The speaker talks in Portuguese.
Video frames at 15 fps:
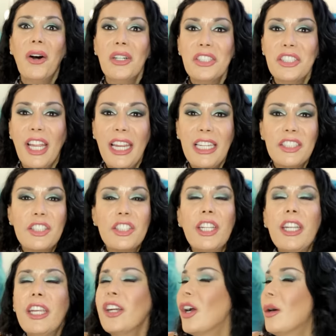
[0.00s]
Oi
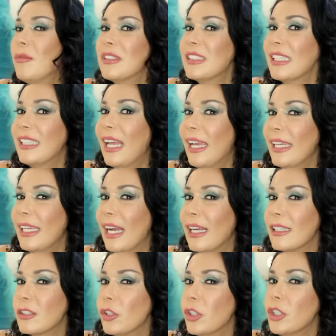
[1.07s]
gente, como você tá em
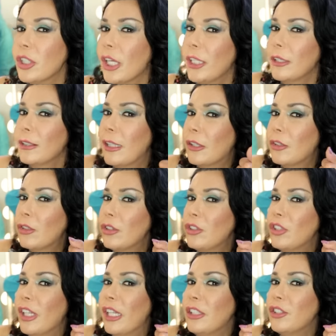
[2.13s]
casa hoje, hein? Tá tudo
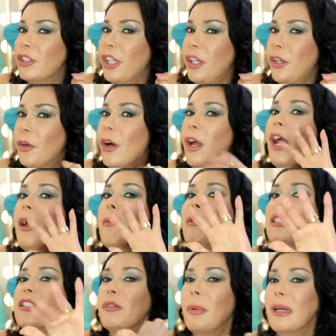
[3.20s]
direitinho?
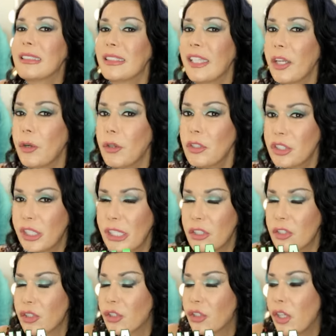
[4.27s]
Mas eu passei hoje
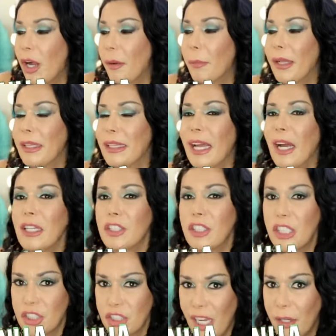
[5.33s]
aqui só pra dar,
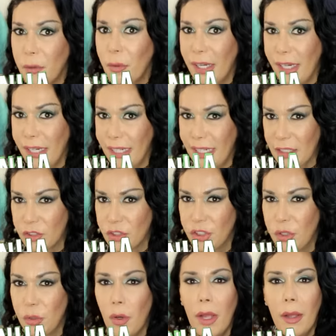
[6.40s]
deixar um
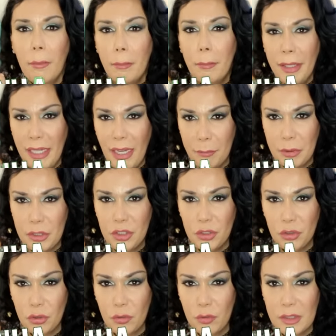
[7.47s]
recadinho bem
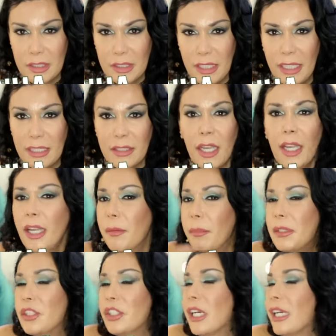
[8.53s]
rapidinho com vocês e
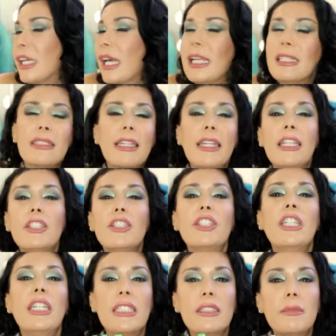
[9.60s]
pedir aquelas
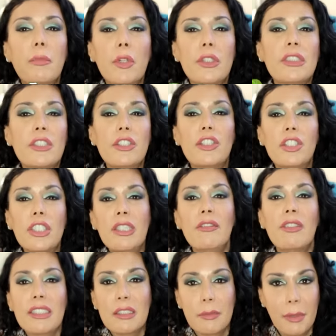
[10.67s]
energias
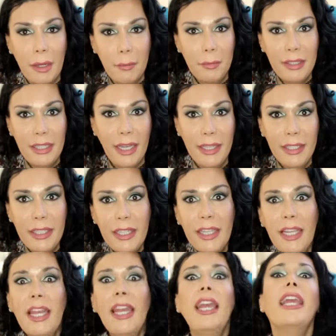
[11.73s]
positivas para mim
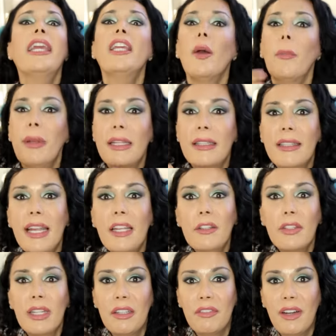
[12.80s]
aí, que eu
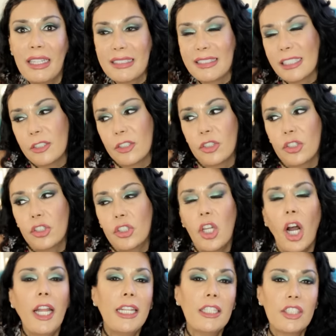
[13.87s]
pretendo levar essa
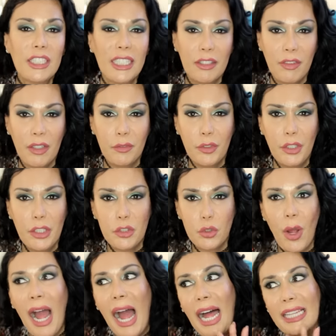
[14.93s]
história de gravar
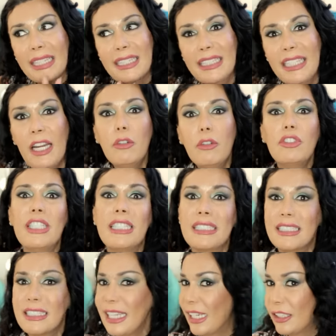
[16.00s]
vídeo até o dia
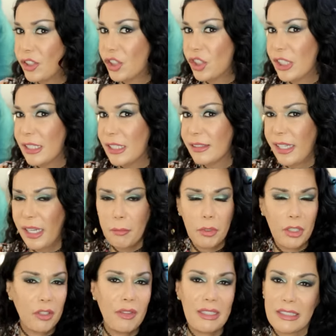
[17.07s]
7 de
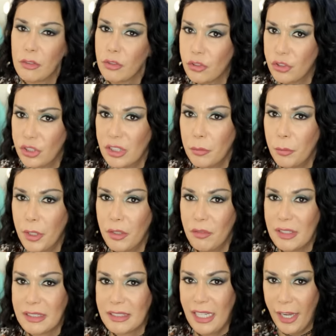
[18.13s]
dezembro, que vai ser o dia do meu
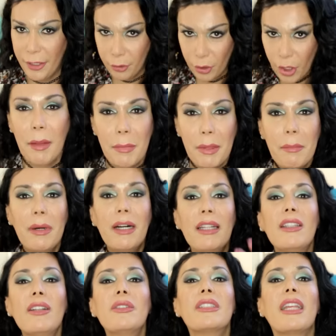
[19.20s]
aniversário. Me
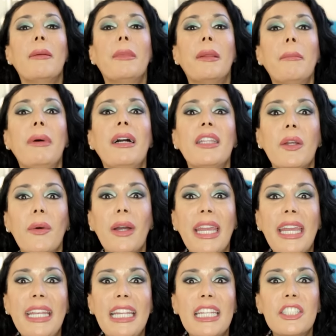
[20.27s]
mandam, me mandam
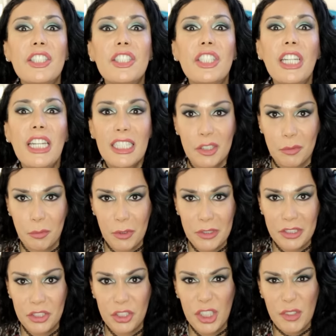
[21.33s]
energias
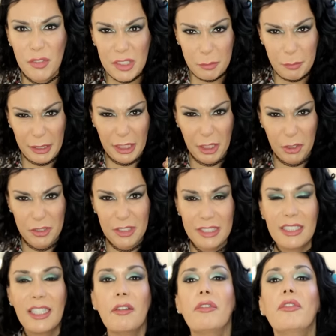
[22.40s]
positivas para que eu
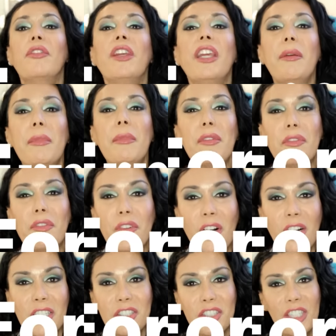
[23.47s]
siga firme e
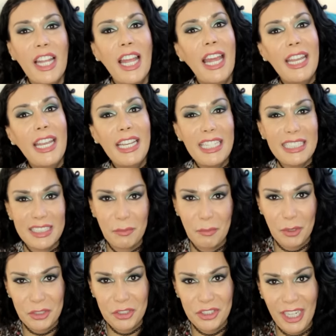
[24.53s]
forte nesse
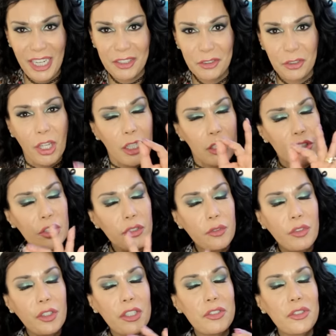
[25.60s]
projeto de
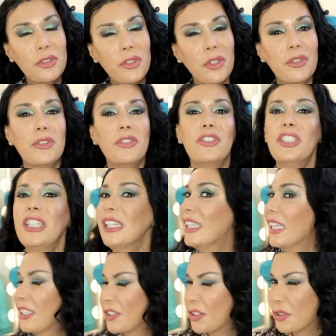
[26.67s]
vídeo todo dia
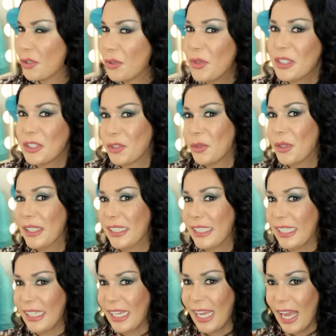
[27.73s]
da sua
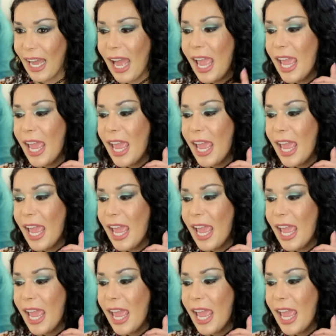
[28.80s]
Joaninha.